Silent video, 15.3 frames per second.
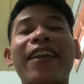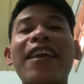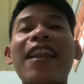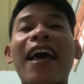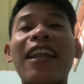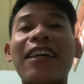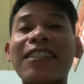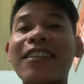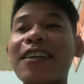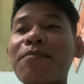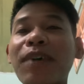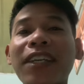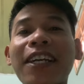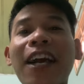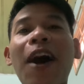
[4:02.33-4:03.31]
với lại là sư
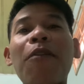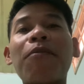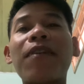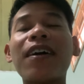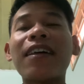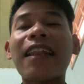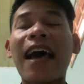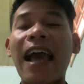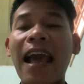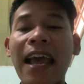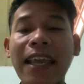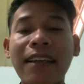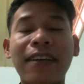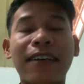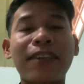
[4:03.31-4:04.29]
Minh Không á là
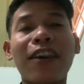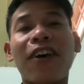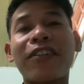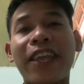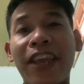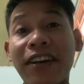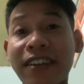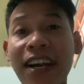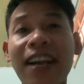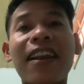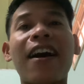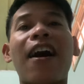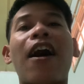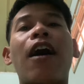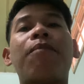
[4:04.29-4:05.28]
hai người trò chuyện rất
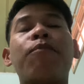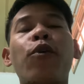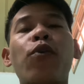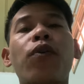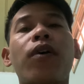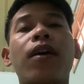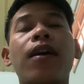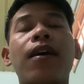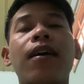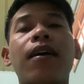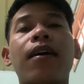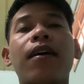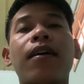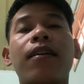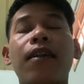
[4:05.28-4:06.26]
là hợp luôn
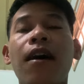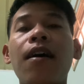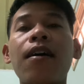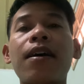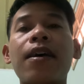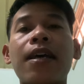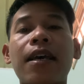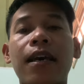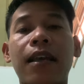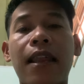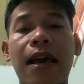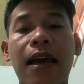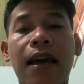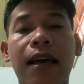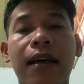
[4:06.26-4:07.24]
đó
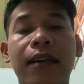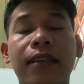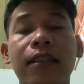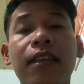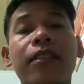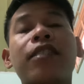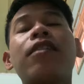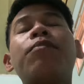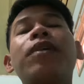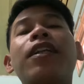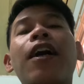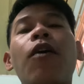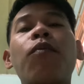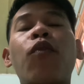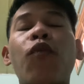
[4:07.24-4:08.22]
là là sư Minh
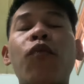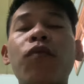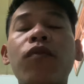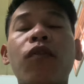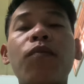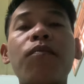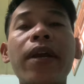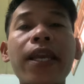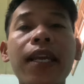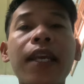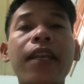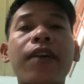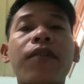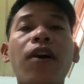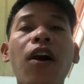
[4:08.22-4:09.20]
Không cũng cũng biết cái
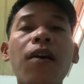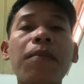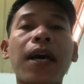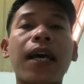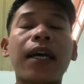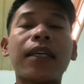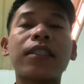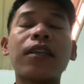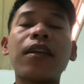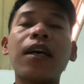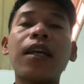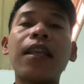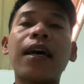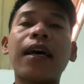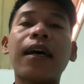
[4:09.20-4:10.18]
điều đó mà cho
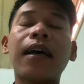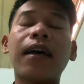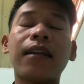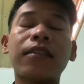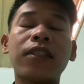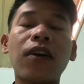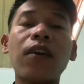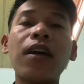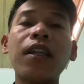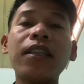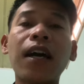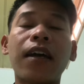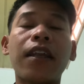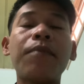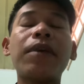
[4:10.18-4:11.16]
nên là cho đến
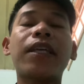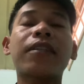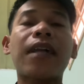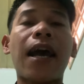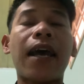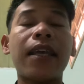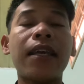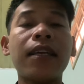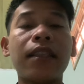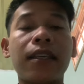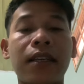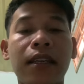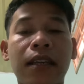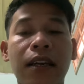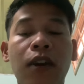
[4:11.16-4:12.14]
thời điểm hiện tại á,
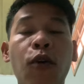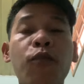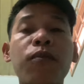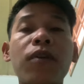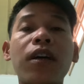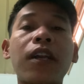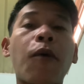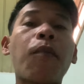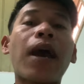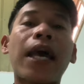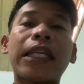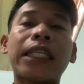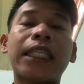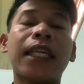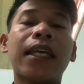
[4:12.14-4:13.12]
thì à, cũng đồng
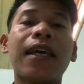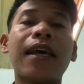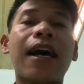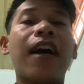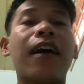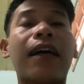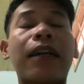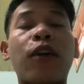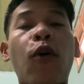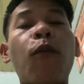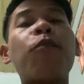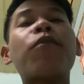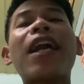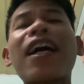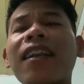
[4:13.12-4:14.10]
hành à,
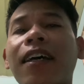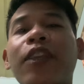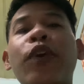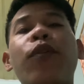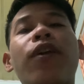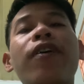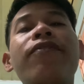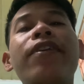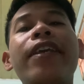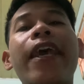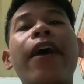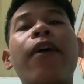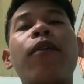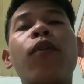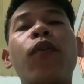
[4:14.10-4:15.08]
cũng rất là nhiều cái
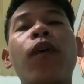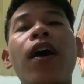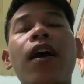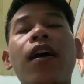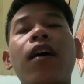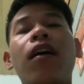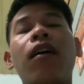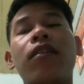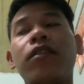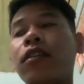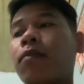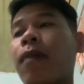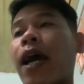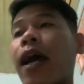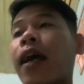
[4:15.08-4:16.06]
video luôn à,
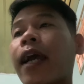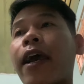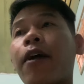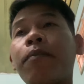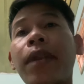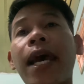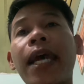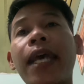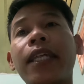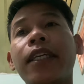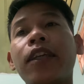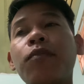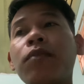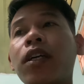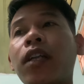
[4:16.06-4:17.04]
nhưng mà ngày hôm nay thì
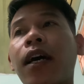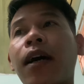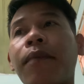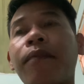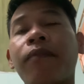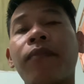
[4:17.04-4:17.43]
giống như là